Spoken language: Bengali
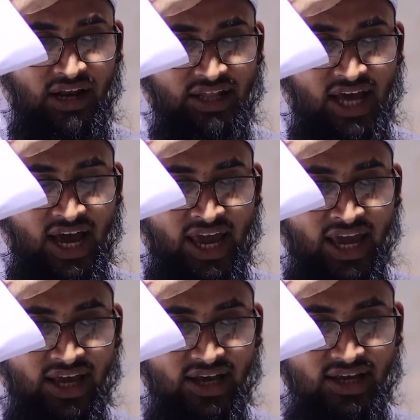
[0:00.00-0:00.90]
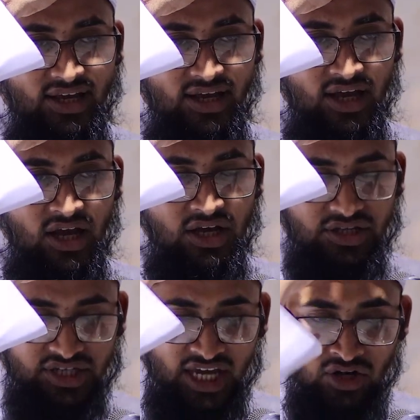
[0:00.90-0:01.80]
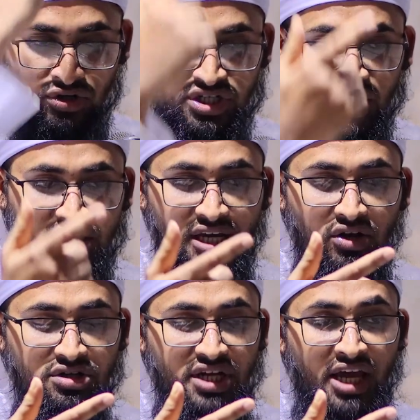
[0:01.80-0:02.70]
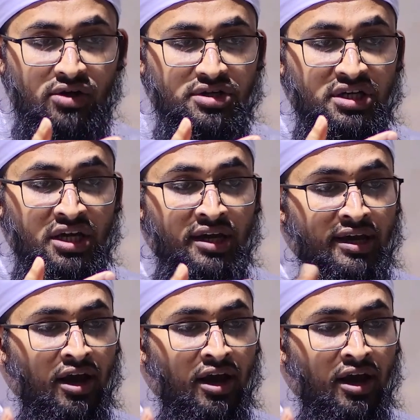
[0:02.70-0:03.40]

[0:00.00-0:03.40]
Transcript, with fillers: ফেলে দেয় যে রশি ছিল সে রশি